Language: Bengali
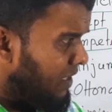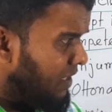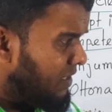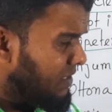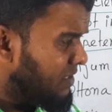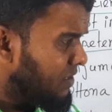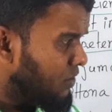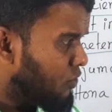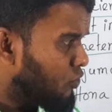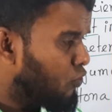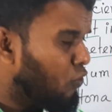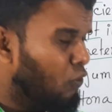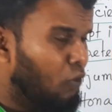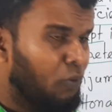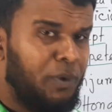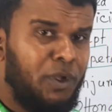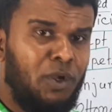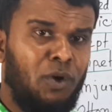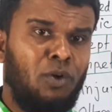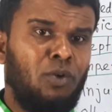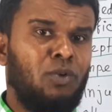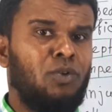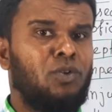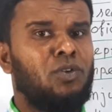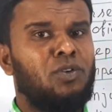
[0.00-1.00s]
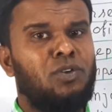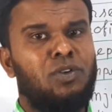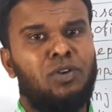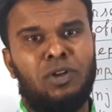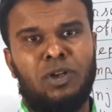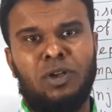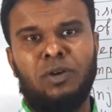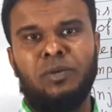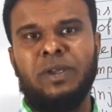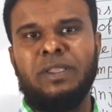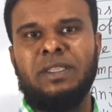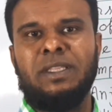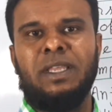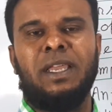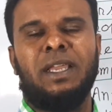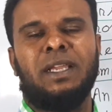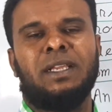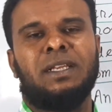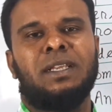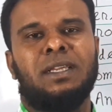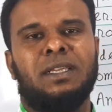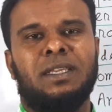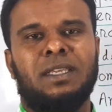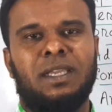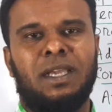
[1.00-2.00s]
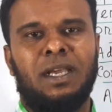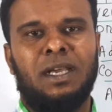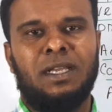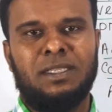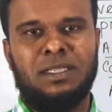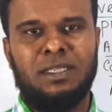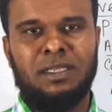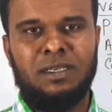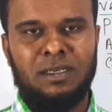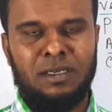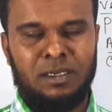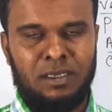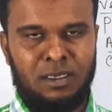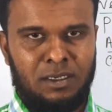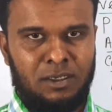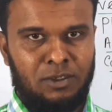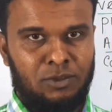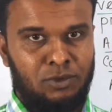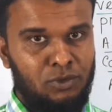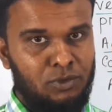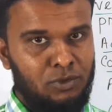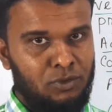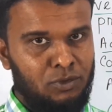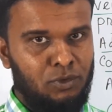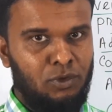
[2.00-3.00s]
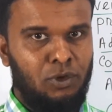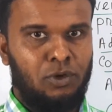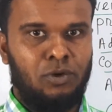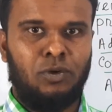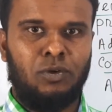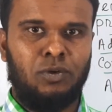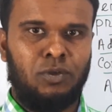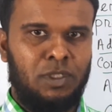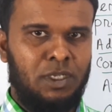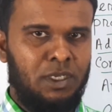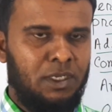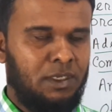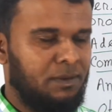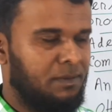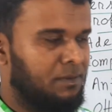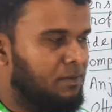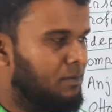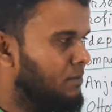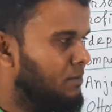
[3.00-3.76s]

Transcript: এই যে ছবি অঙ্কন করাও একটা কি হাতের দক্ষতা